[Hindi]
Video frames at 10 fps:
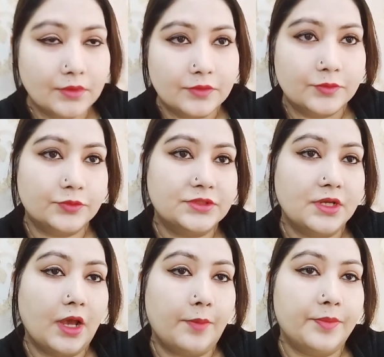तो
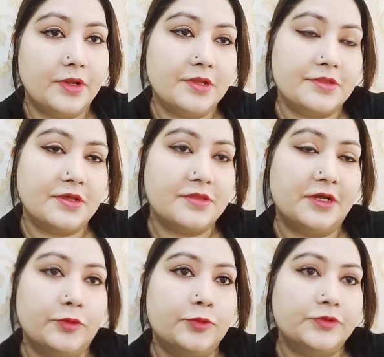जी आपने इसके
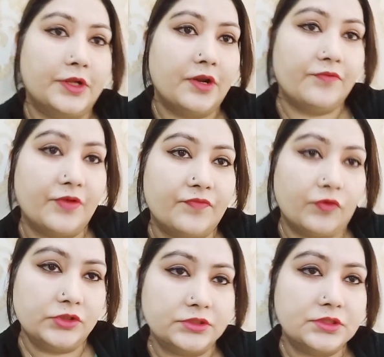साथ रोज़ाना फेस
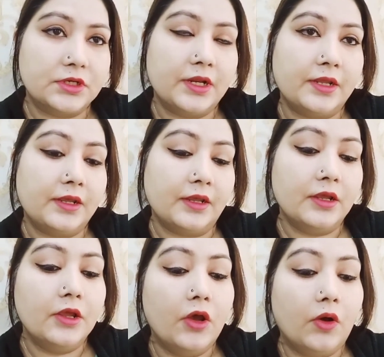वॉश करना है
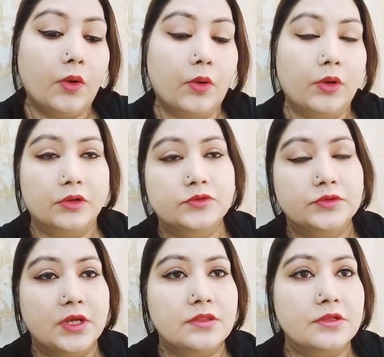और जो
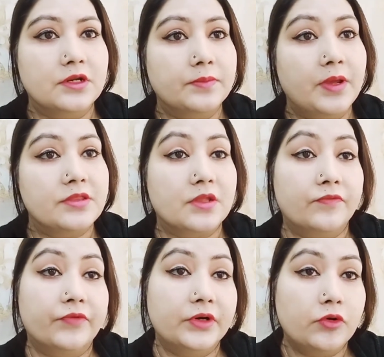ये सीरम है इसका
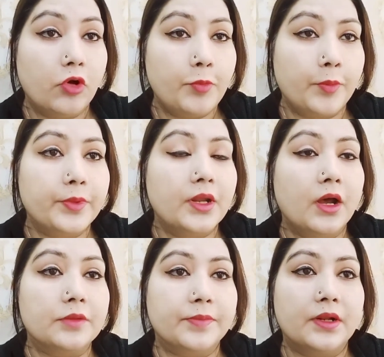वन ड्रॉप अपने
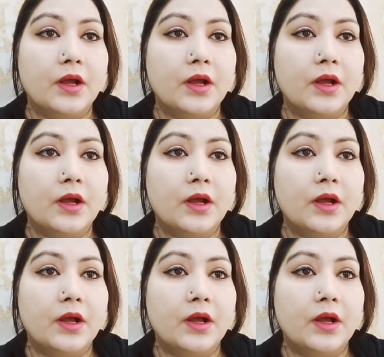हाथ पे लगा